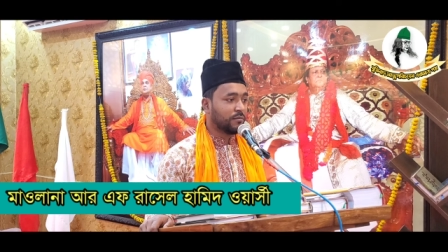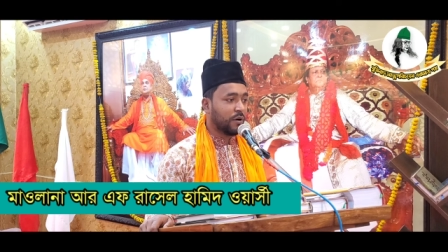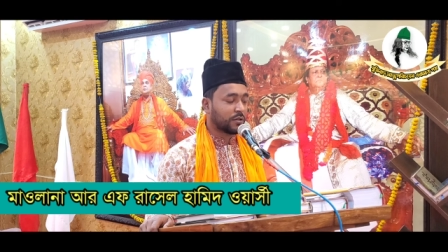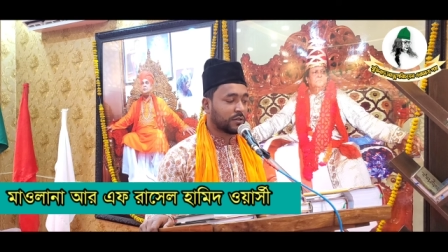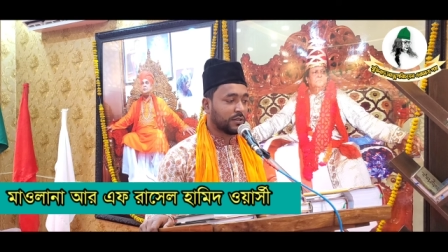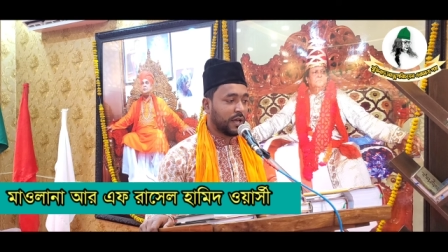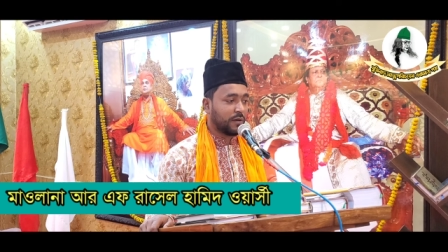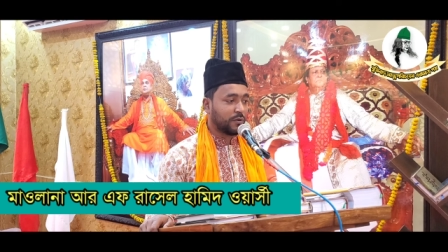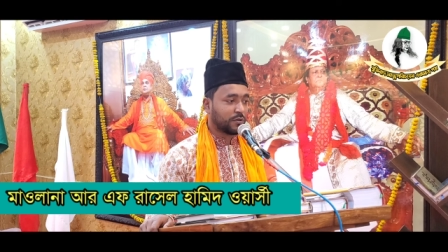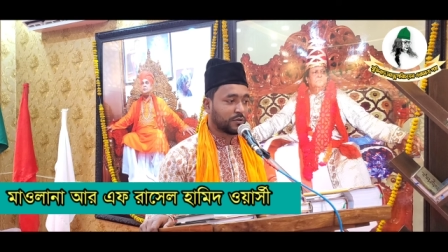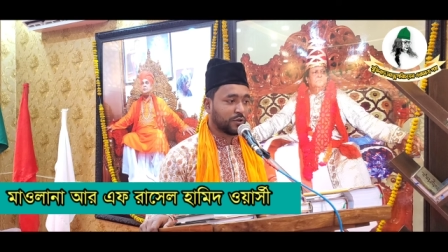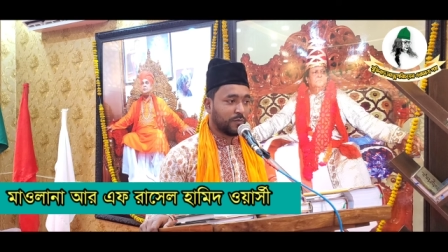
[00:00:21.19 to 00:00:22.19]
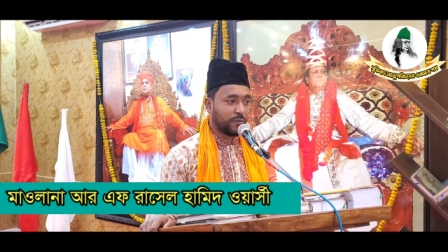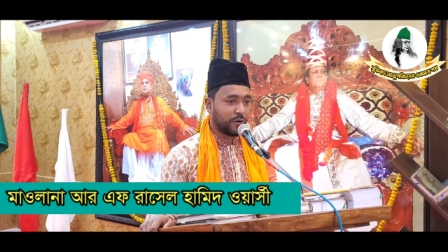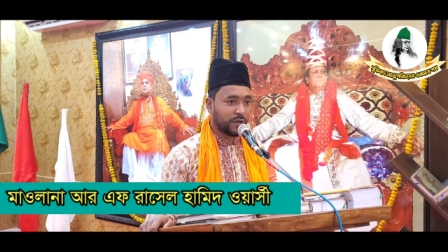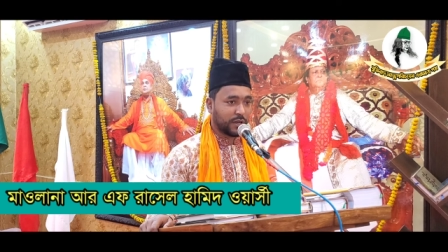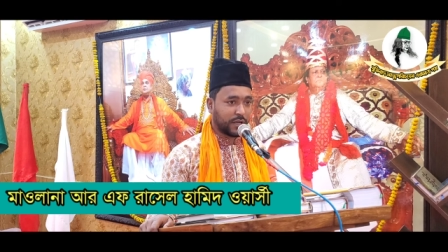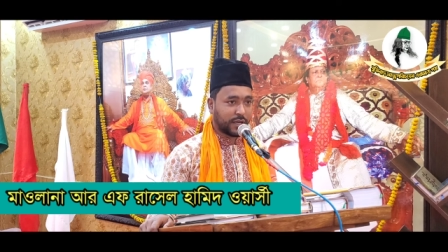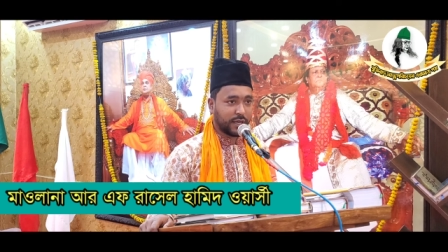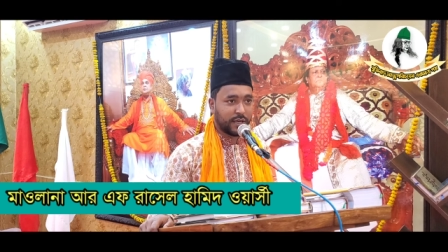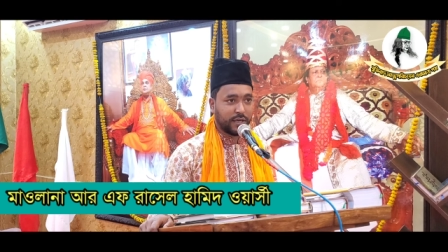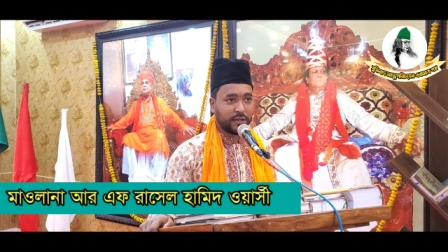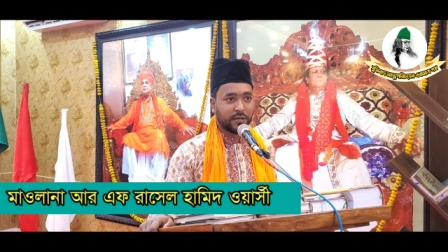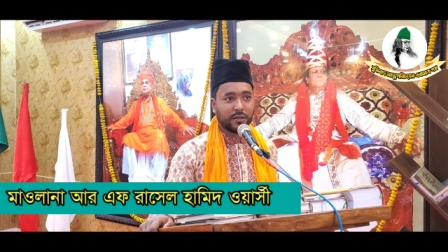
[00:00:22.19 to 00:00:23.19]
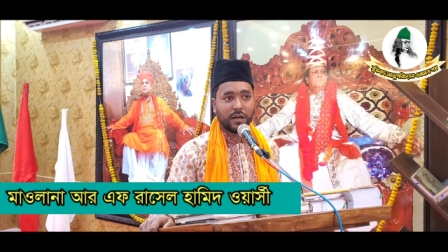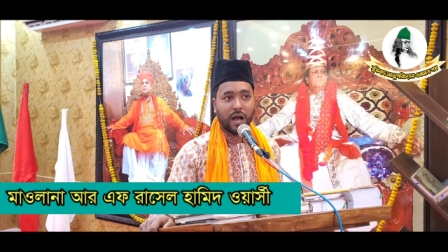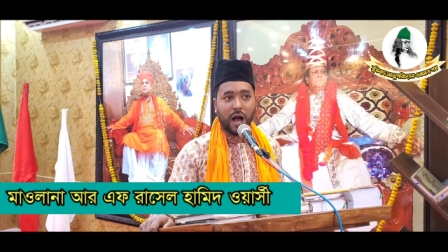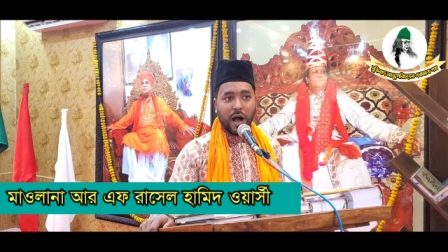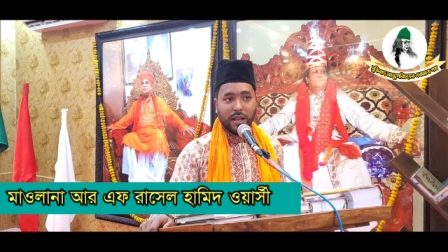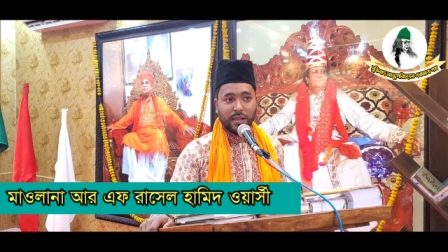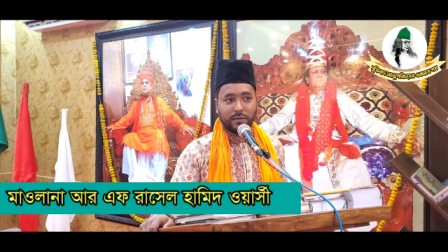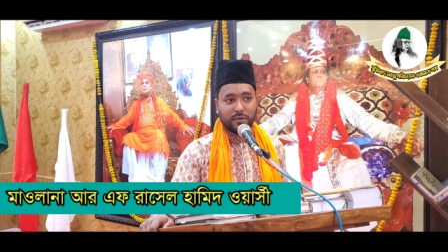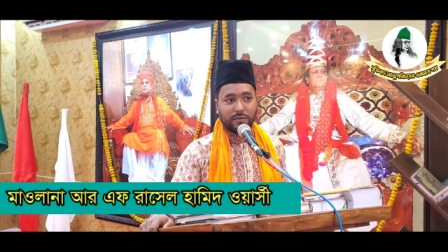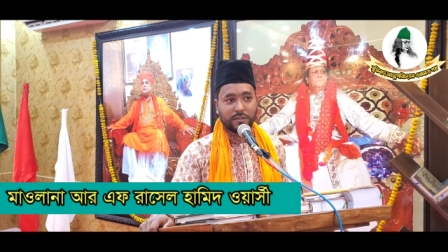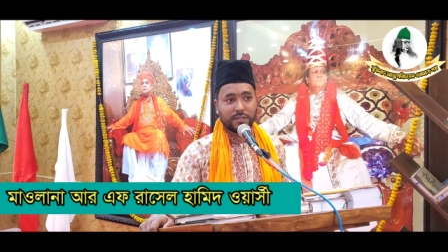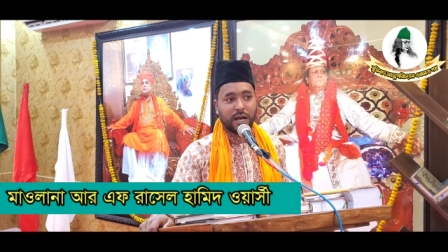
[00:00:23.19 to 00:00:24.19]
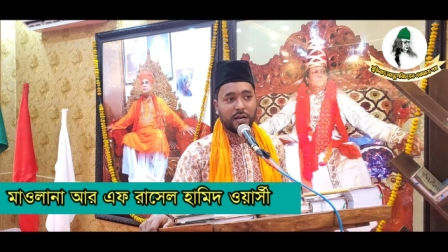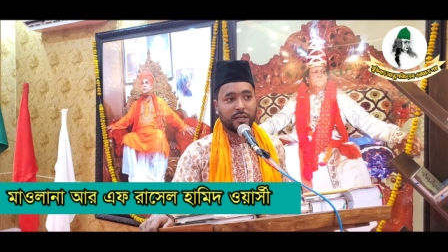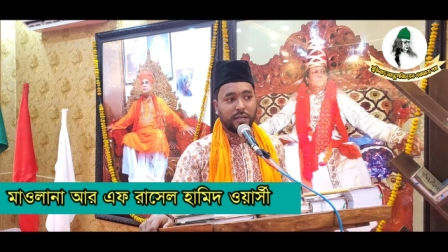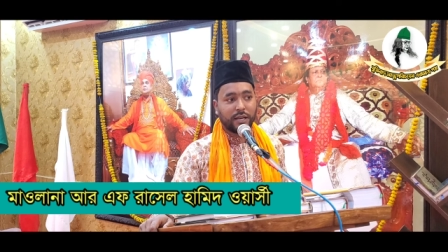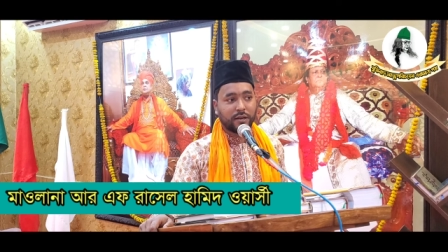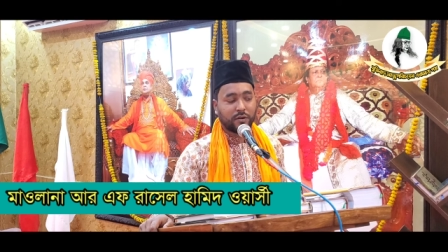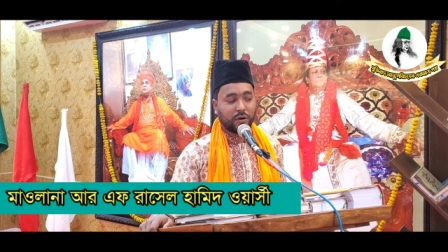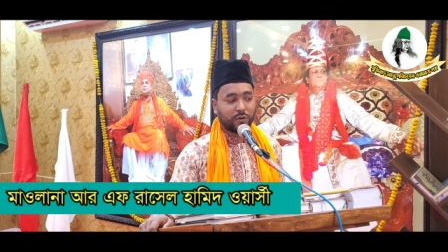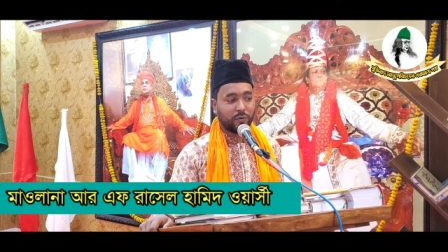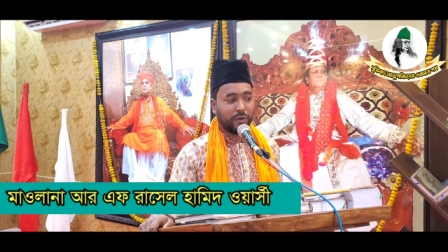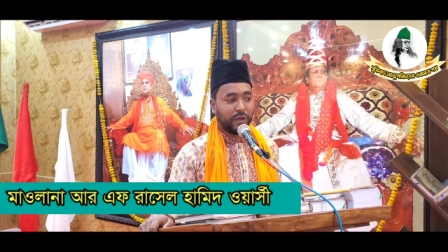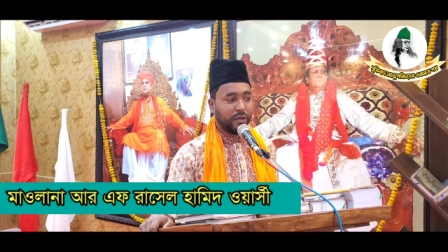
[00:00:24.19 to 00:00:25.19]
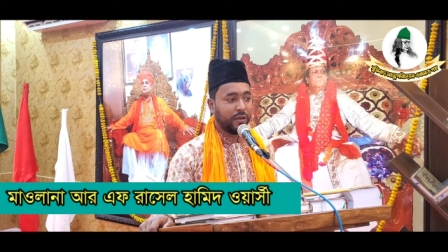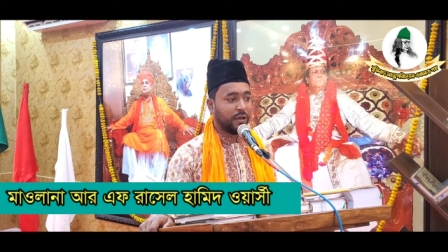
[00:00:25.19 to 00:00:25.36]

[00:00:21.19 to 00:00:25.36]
ভক্তি এবং চুম্বন রেখে আলে বাবা জাহাঙ্গীরের কদমে